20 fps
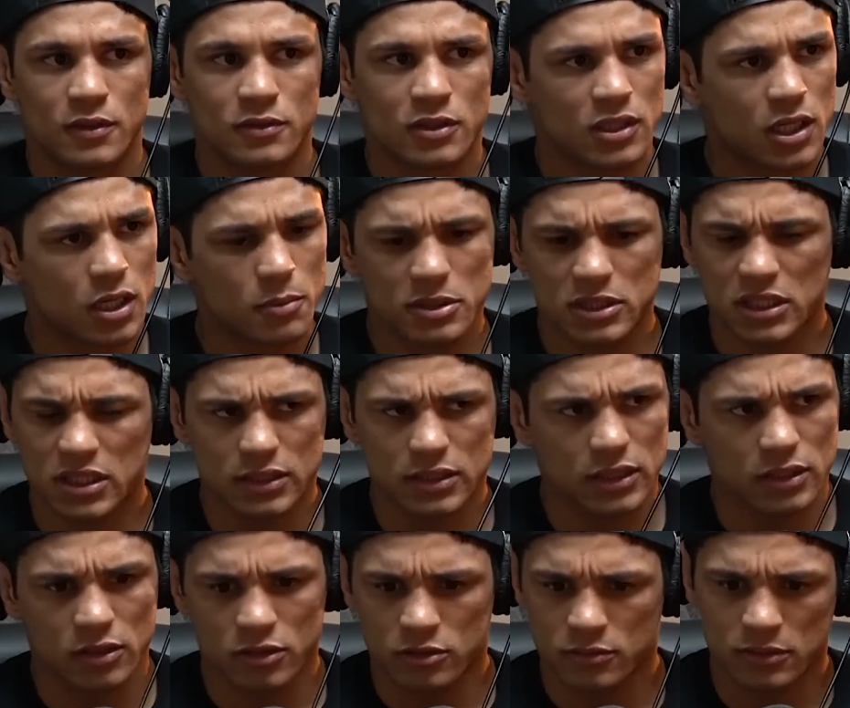já queria me
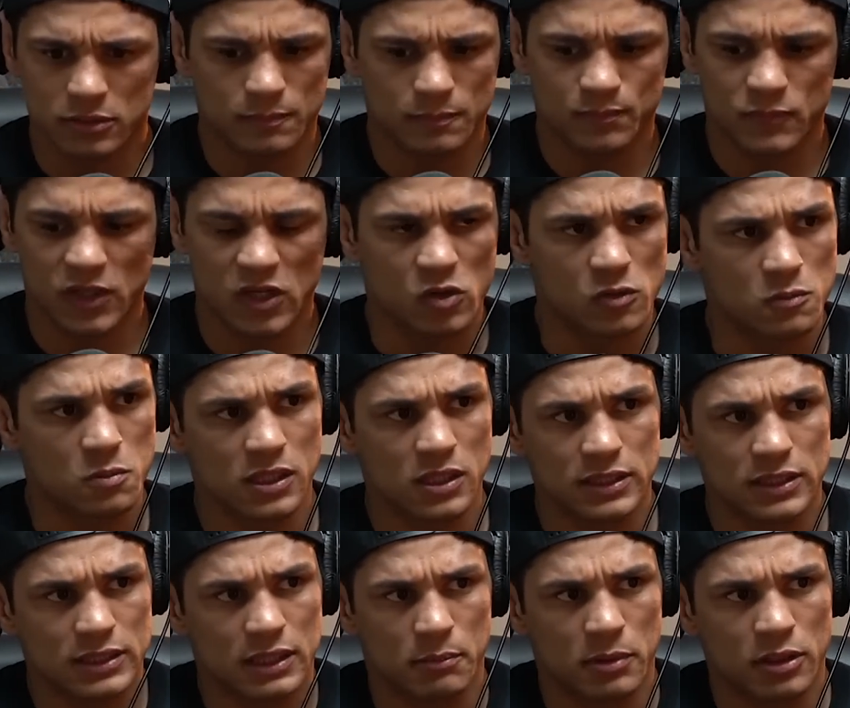atracar logo, me derrubar e
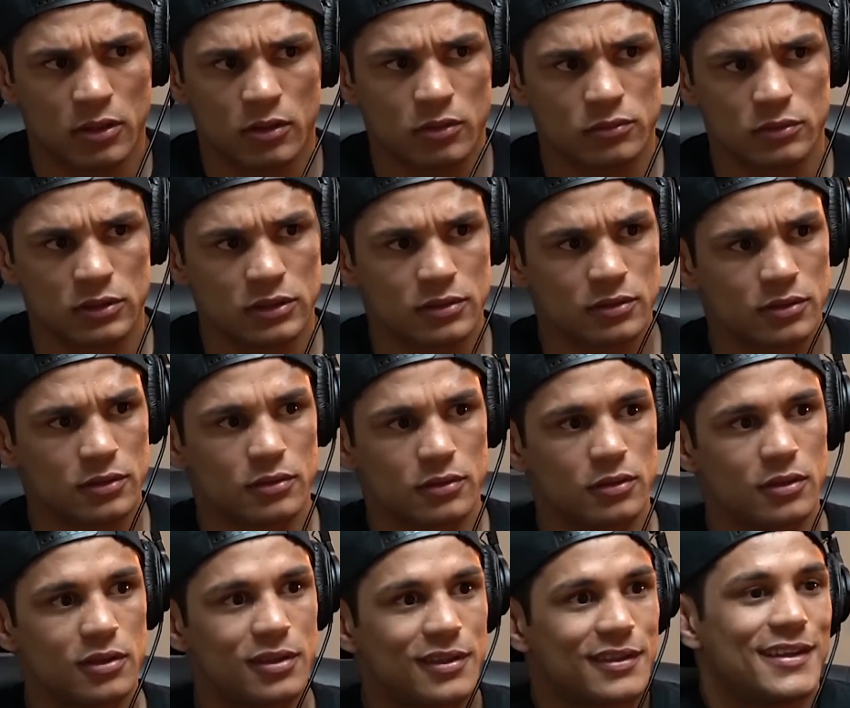acabar logo isso, entendeu?
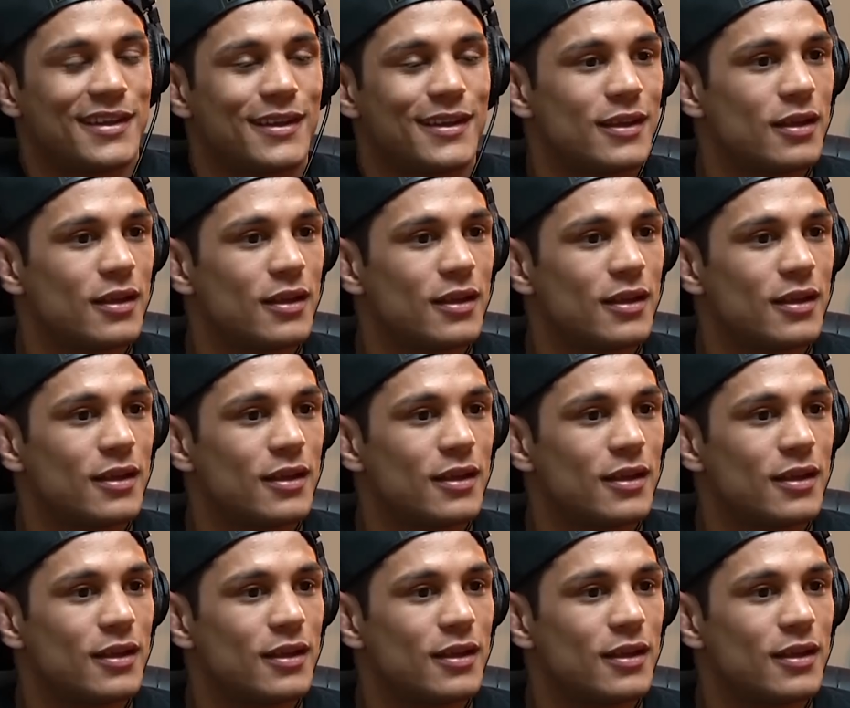Wrestling e